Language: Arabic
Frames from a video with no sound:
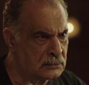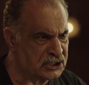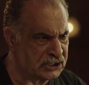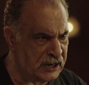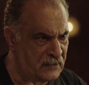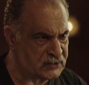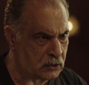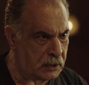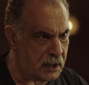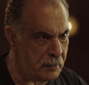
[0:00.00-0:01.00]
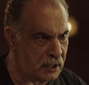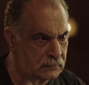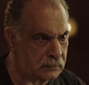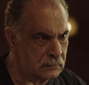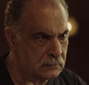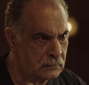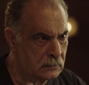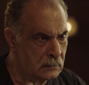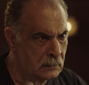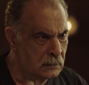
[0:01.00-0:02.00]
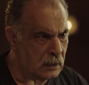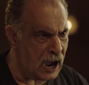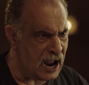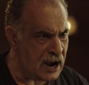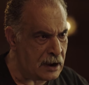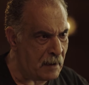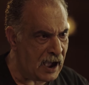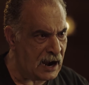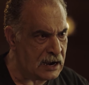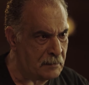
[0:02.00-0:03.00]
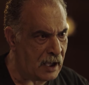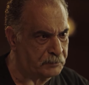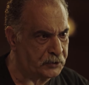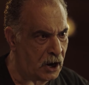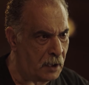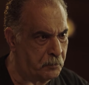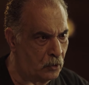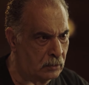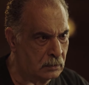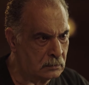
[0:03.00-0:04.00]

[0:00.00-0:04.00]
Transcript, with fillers: نسيتي نفسك ولا ايه يا بنت؟ انا المعلم عبد ربه